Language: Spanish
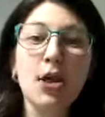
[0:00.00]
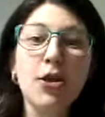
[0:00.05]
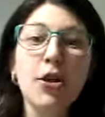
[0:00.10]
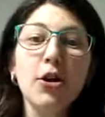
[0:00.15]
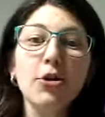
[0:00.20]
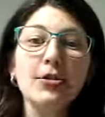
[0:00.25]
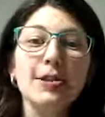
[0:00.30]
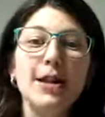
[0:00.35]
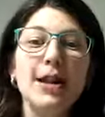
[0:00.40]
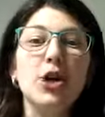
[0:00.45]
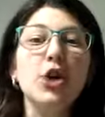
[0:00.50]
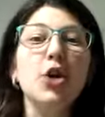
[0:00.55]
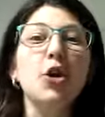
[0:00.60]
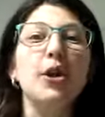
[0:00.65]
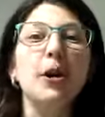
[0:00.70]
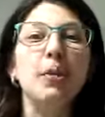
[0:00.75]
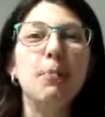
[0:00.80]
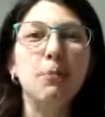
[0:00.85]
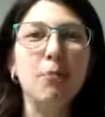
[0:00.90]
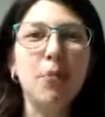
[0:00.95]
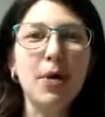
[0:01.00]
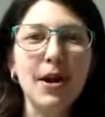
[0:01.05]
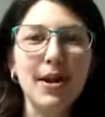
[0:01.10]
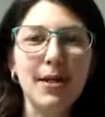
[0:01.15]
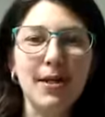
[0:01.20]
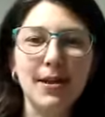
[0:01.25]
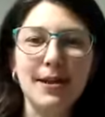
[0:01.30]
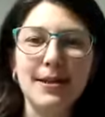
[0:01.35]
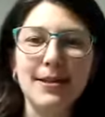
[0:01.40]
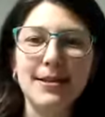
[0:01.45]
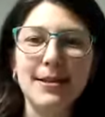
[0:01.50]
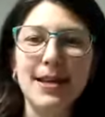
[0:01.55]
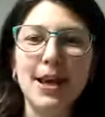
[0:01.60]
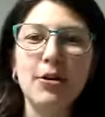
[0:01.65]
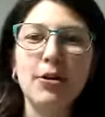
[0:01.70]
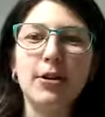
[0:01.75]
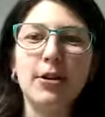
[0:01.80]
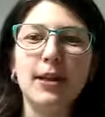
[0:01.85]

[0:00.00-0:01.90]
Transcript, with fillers: Dos años después de iniciado